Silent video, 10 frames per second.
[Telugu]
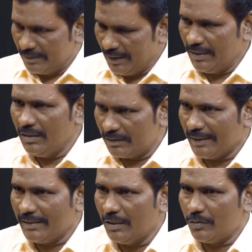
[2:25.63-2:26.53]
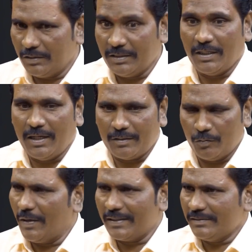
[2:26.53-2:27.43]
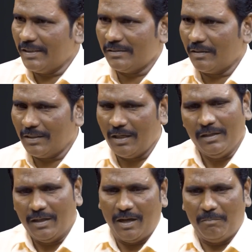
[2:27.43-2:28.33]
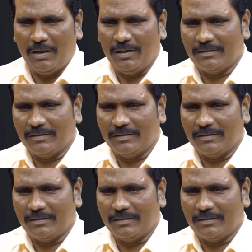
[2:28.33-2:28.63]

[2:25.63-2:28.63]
జైలు తగ్గినట్టు దినానికి నువ్వు వాకింగ్ చేసినావు కదా అబ్బా